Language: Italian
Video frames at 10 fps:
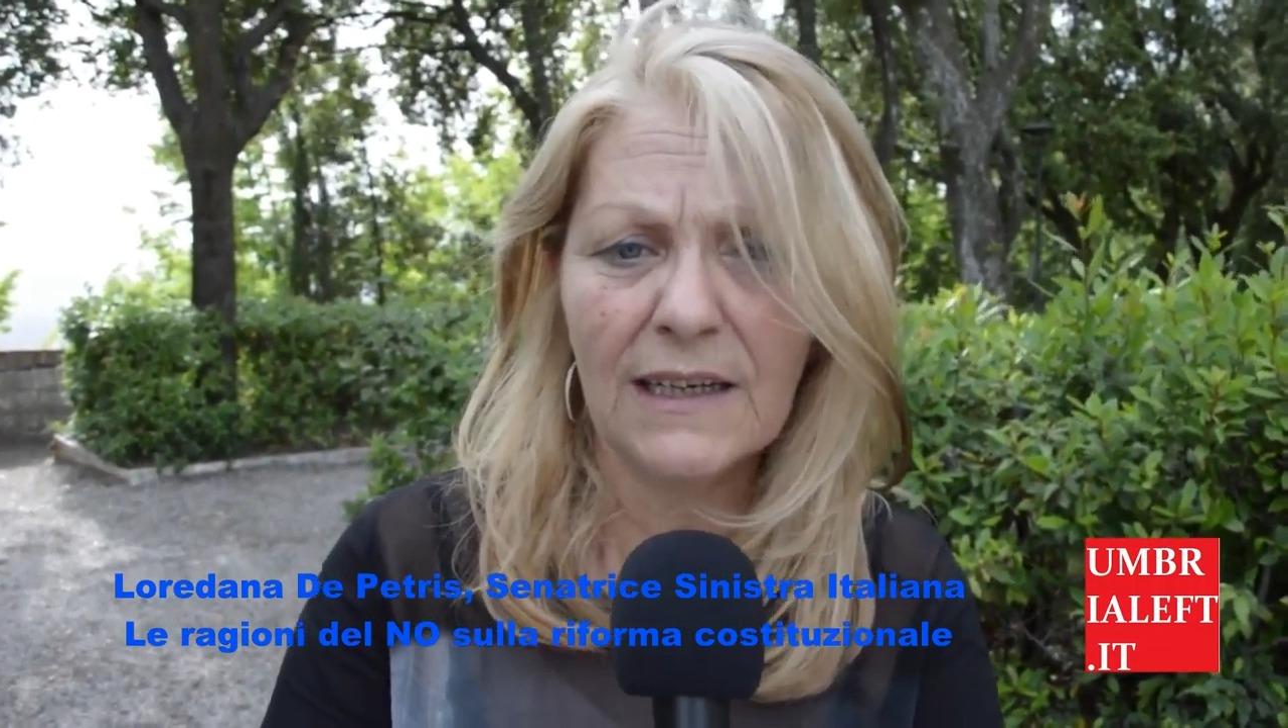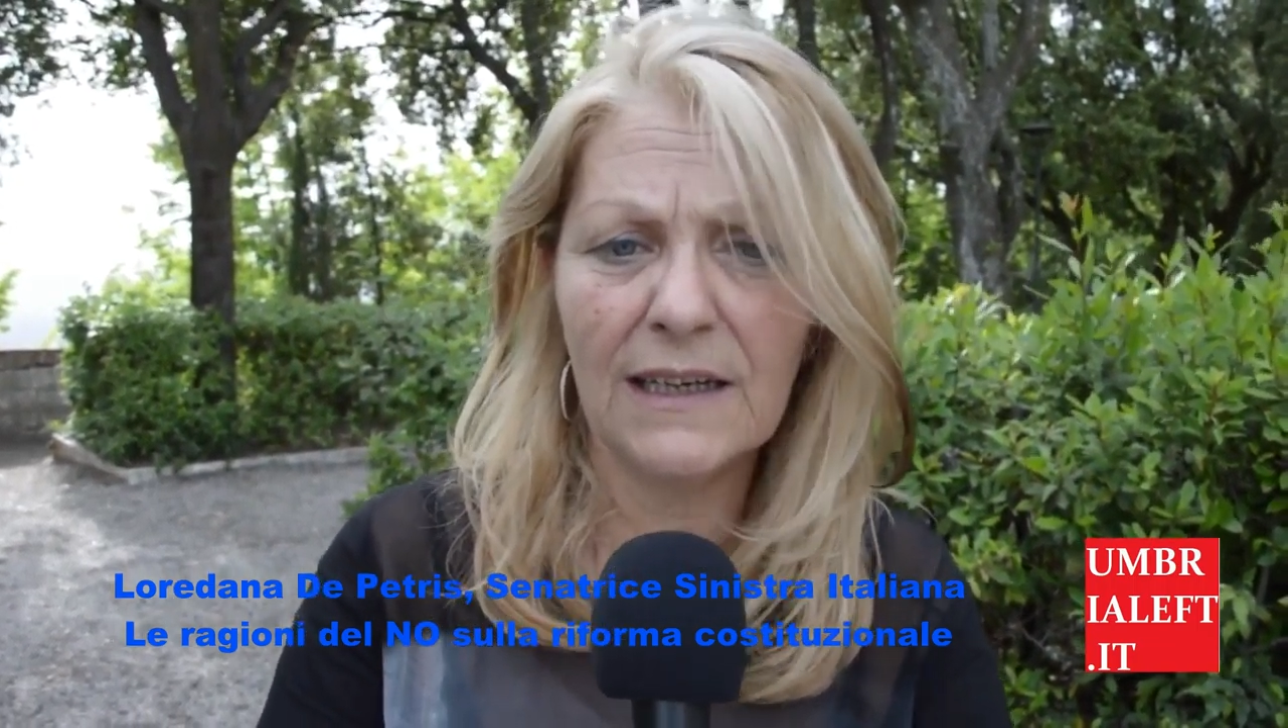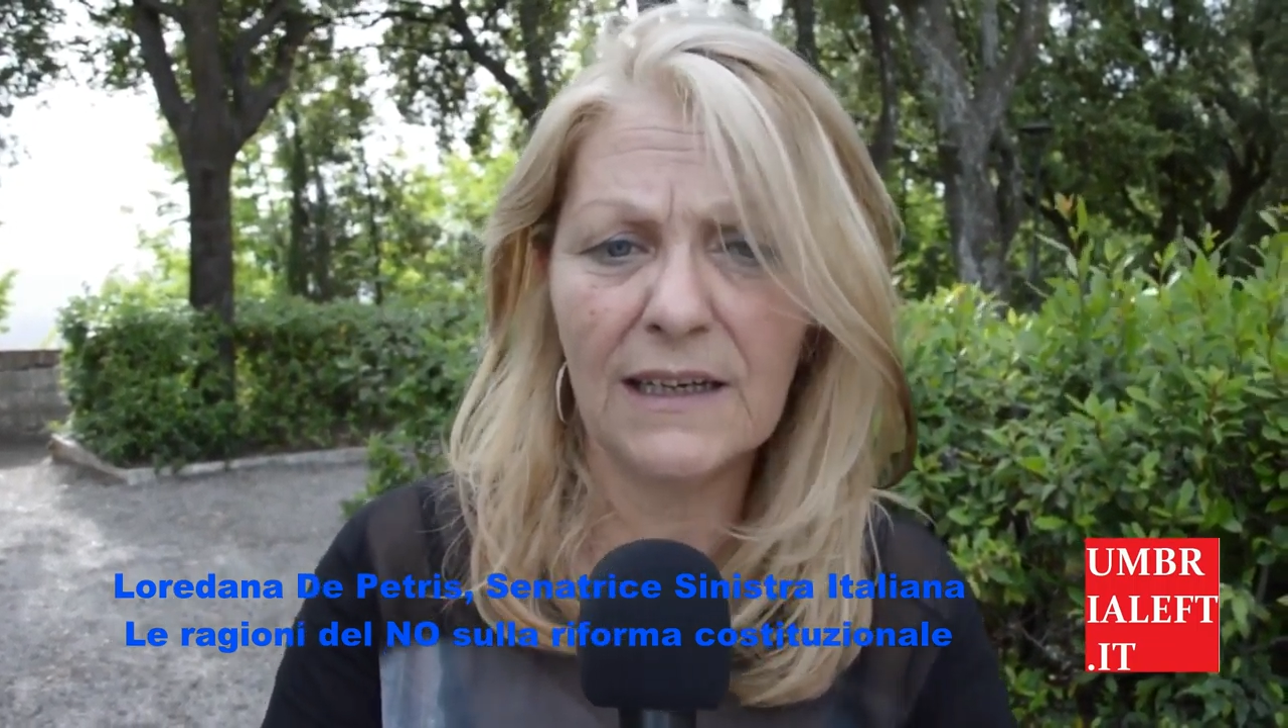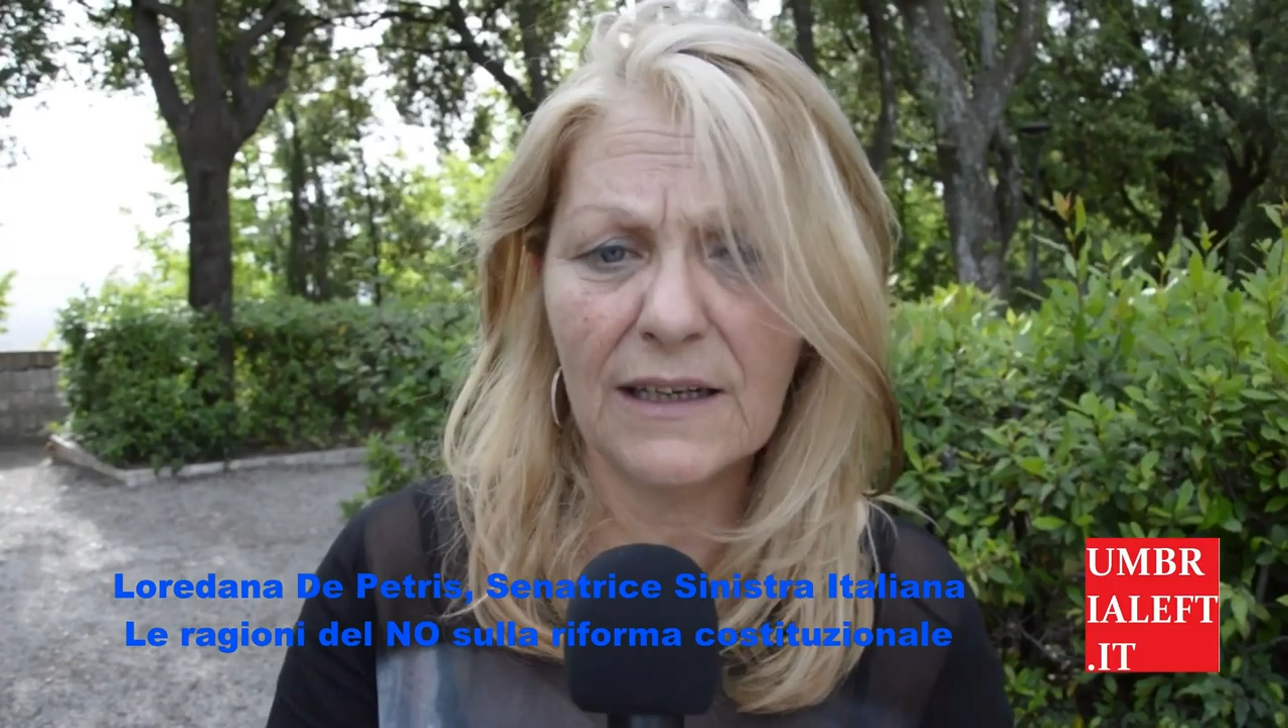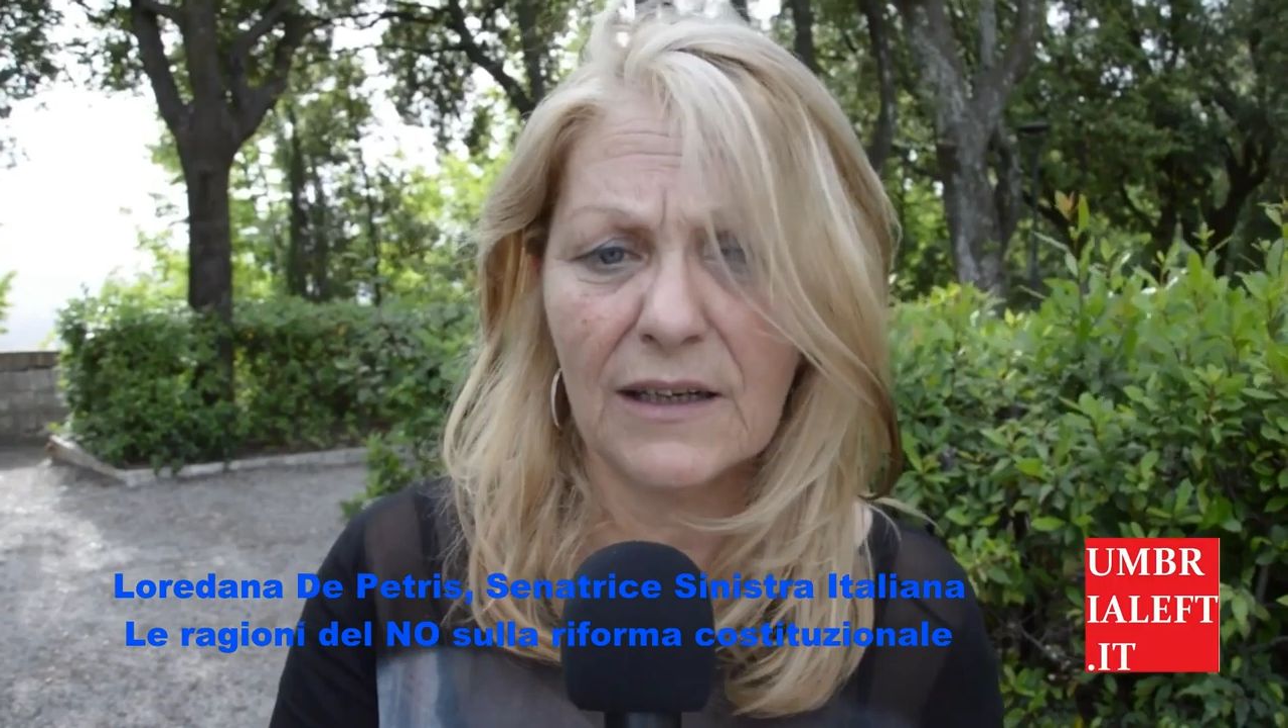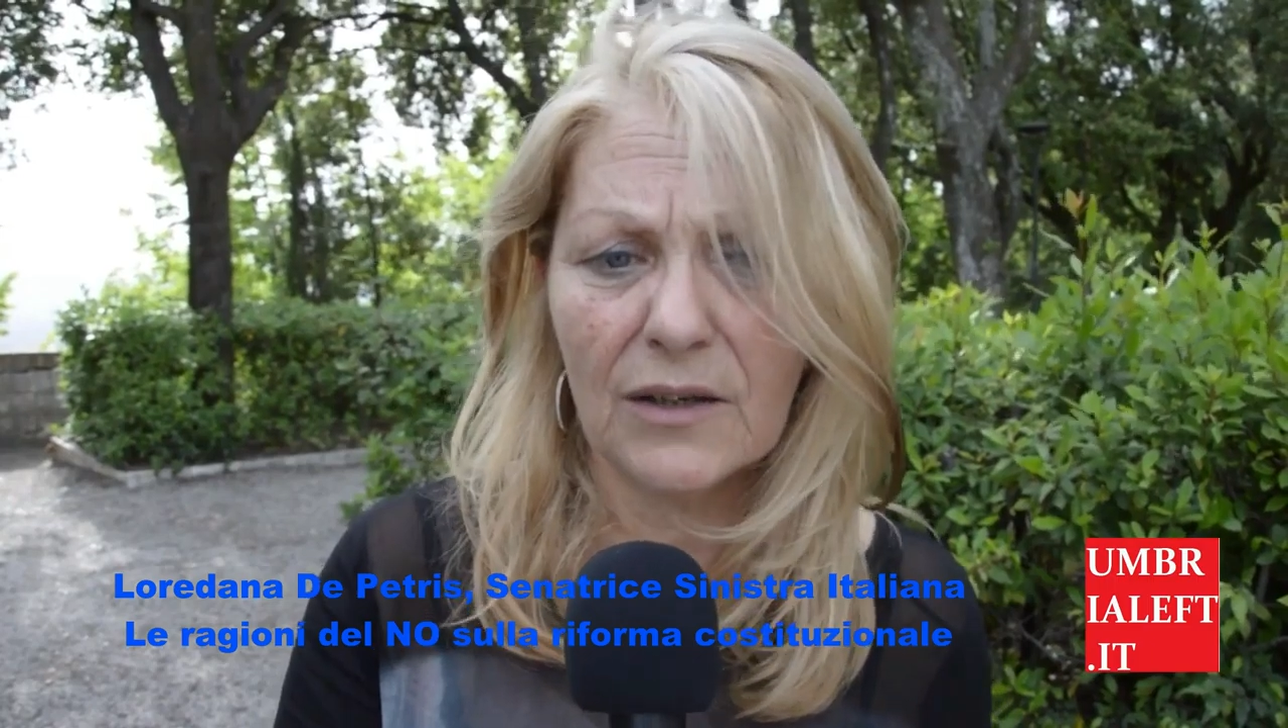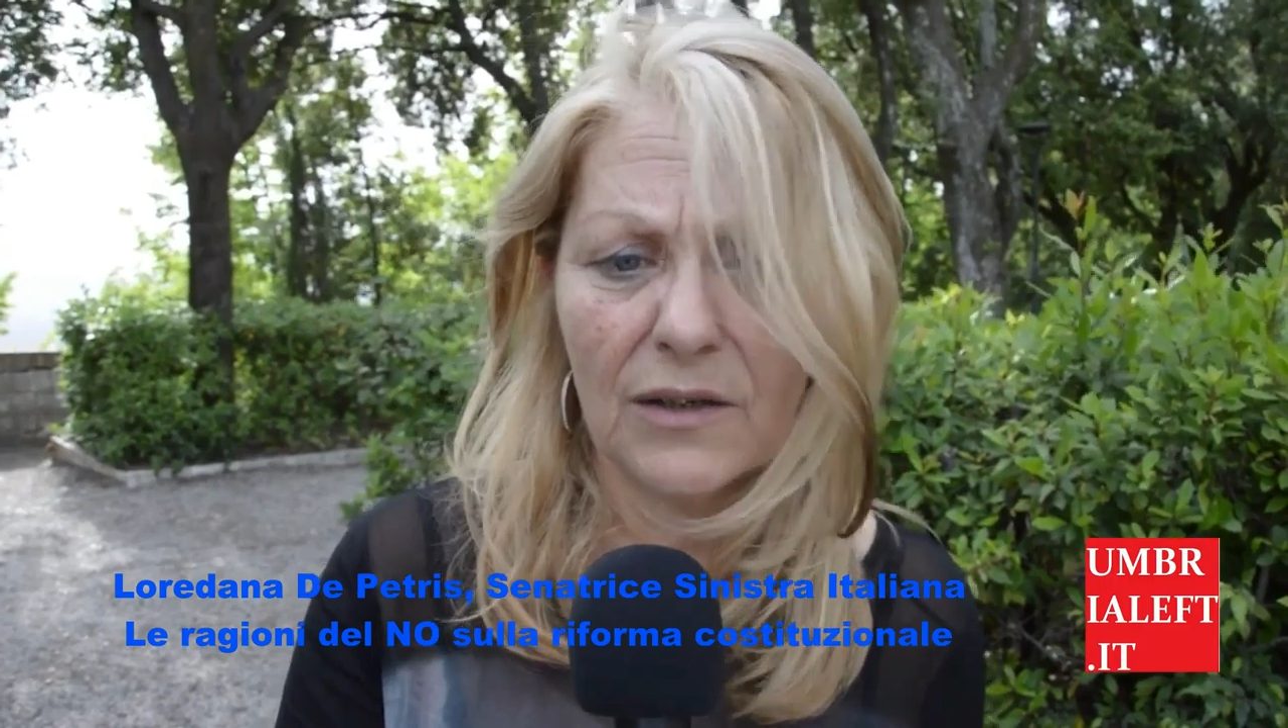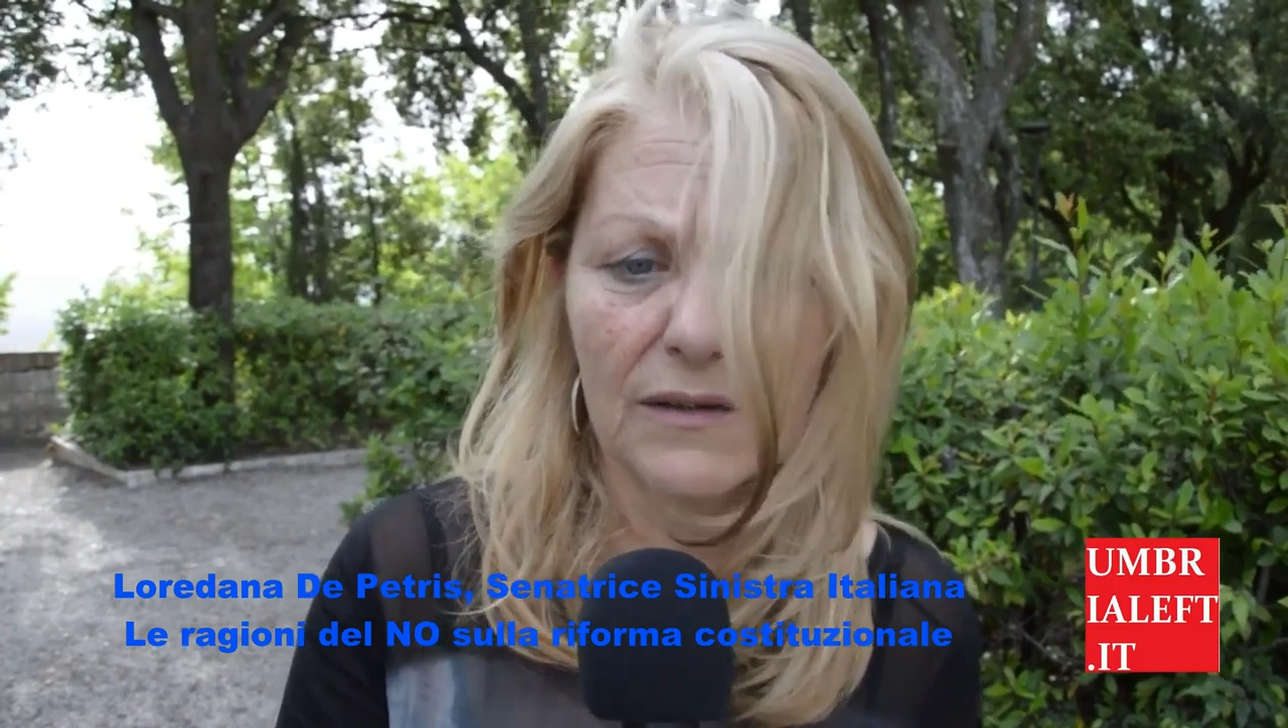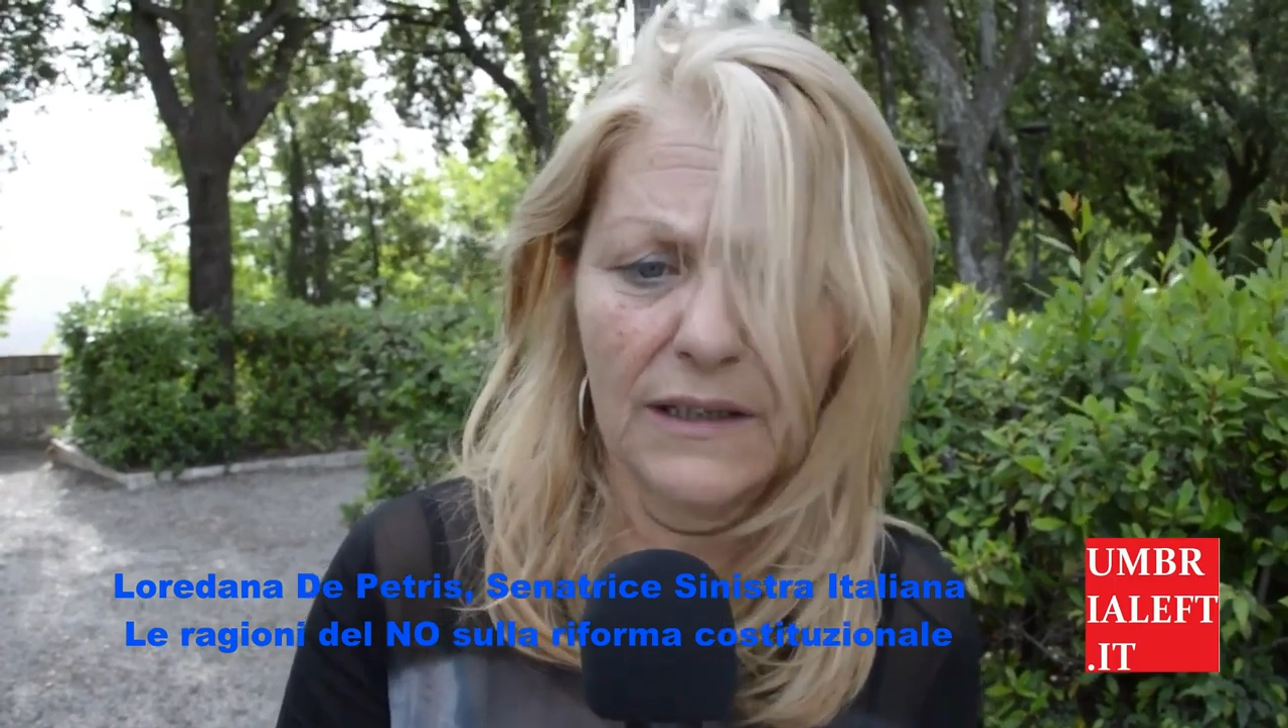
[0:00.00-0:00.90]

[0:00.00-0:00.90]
eh,